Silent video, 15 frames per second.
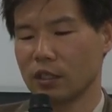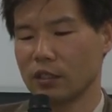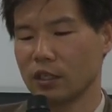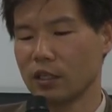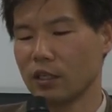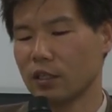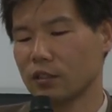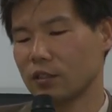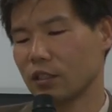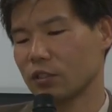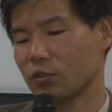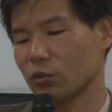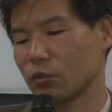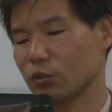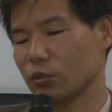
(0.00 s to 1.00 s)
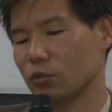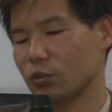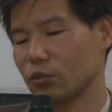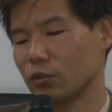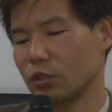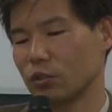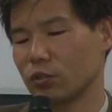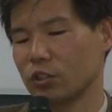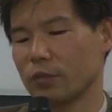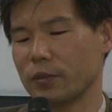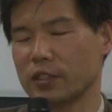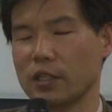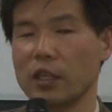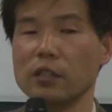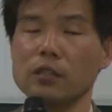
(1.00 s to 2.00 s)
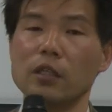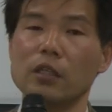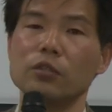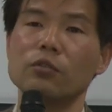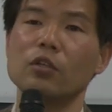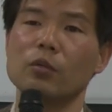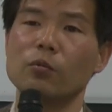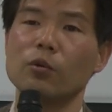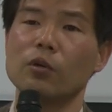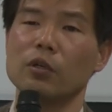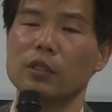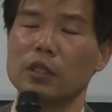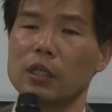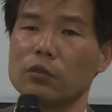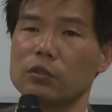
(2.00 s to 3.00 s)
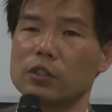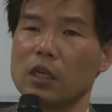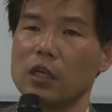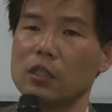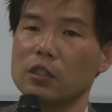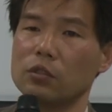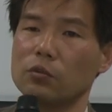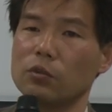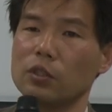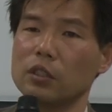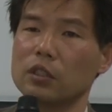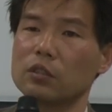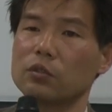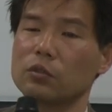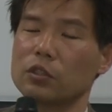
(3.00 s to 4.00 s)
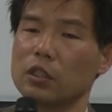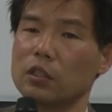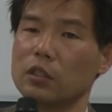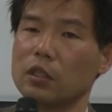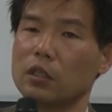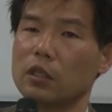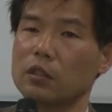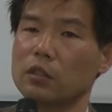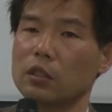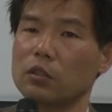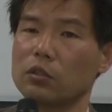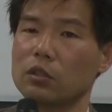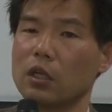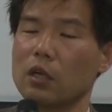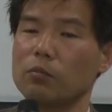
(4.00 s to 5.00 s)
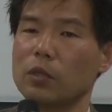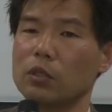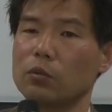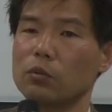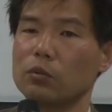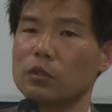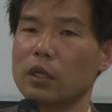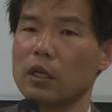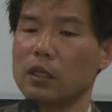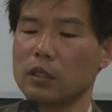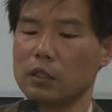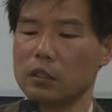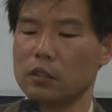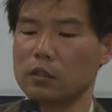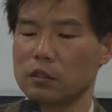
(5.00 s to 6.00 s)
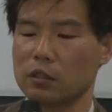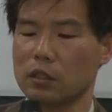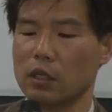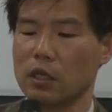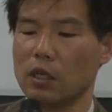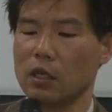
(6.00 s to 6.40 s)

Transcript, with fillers: なかった人19人としてますが、会った人でも在日コリアンと接点があったとしてはあんまり多くないです。